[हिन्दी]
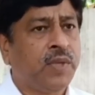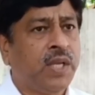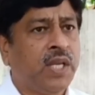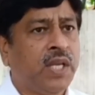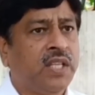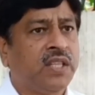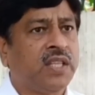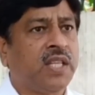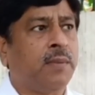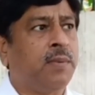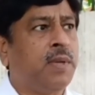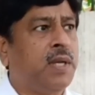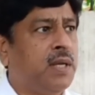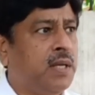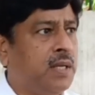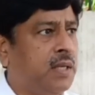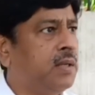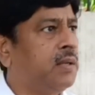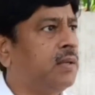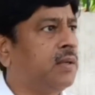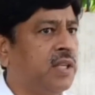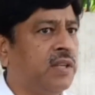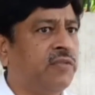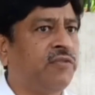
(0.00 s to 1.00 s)
तभी
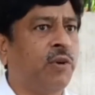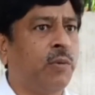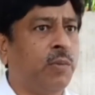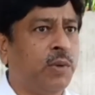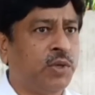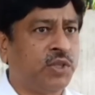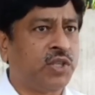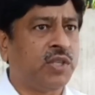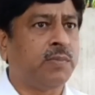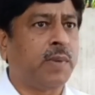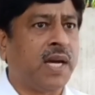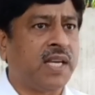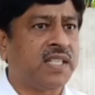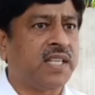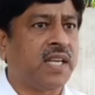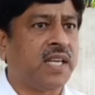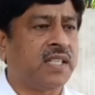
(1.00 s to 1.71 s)
इन्फॉर्मेशन बाहर जाती है